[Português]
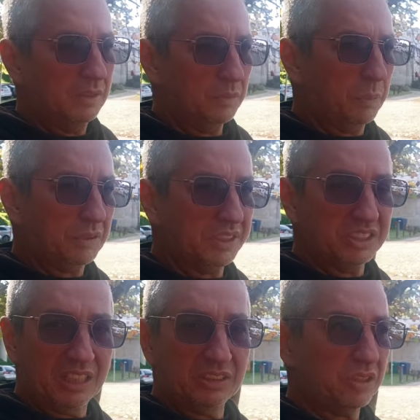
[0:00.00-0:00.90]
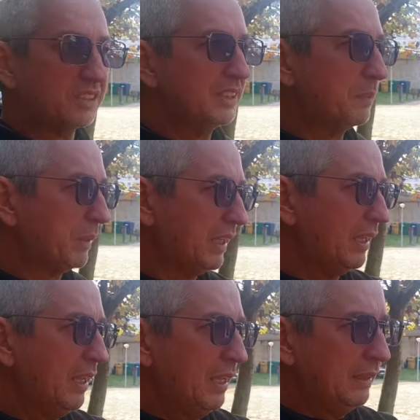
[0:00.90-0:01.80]
não posso deixá-la sozinha, porque
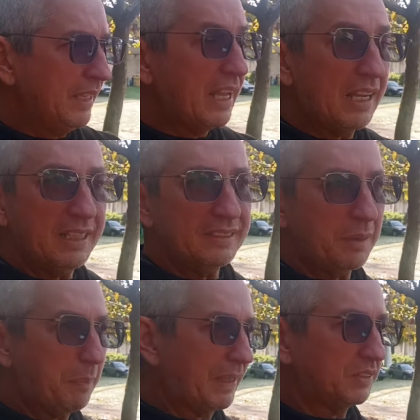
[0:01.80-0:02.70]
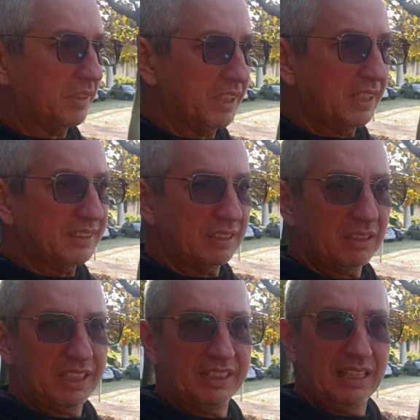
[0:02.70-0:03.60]
tem cães que passam aqui, que são
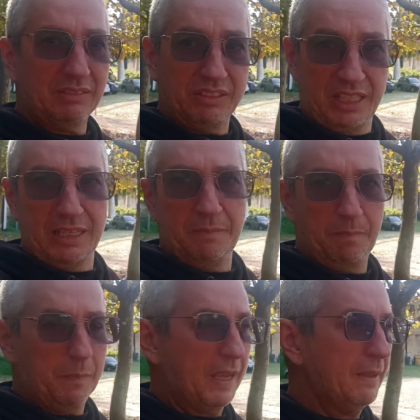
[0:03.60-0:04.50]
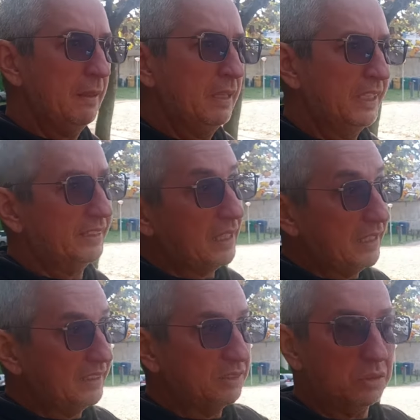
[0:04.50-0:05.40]
aqui da aldeia, né? E tem
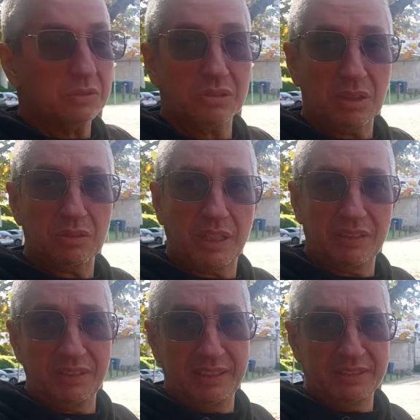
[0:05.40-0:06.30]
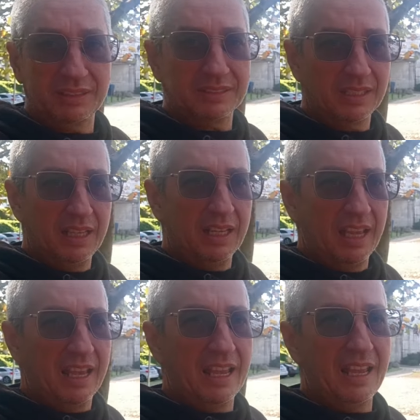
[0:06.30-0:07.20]
cães de outros autocaravanistas
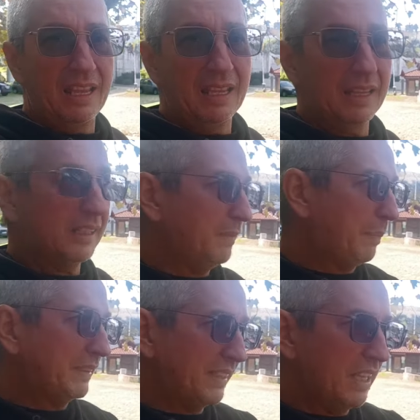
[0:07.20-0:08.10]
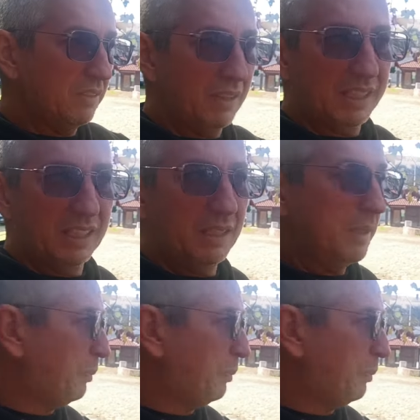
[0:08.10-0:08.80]
é, que passeiam aqui e